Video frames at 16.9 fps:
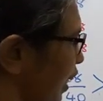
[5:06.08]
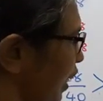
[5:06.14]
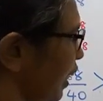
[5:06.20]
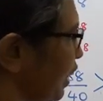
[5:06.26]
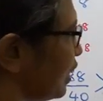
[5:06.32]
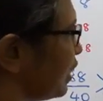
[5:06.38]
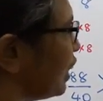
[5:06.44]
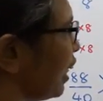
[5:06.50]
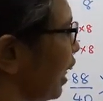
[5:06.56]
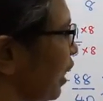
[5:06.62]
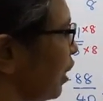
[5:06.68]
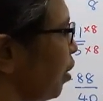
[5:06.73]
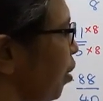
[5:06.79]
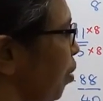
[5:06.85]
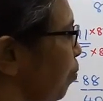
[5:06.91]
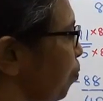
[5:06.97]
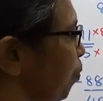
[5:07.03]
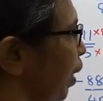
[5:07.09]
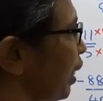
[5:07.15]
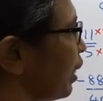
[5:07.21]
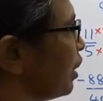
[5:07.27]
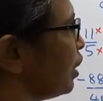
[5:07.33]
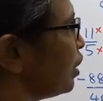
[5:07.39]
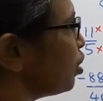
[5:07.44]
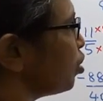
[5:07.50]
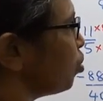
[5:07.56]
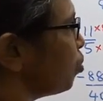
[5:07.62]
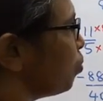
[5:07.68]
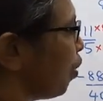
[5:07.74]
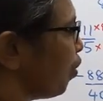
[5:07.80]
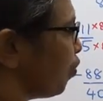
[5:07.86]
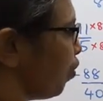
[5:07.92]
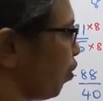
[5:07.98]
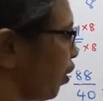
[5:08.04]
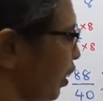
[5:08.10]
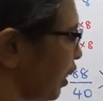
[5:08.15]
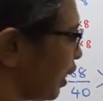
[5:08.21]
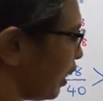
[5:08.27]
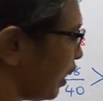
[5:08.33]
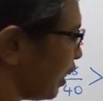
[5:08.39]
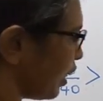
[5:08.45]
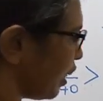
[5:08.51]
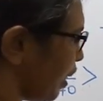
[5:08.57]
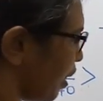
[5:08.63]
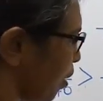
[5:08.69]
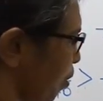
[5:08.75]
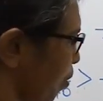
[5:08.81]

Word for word: லெஸ் தேன் மைனஸ் டூ பை ஃபோருக்கு என்ன இருக்கு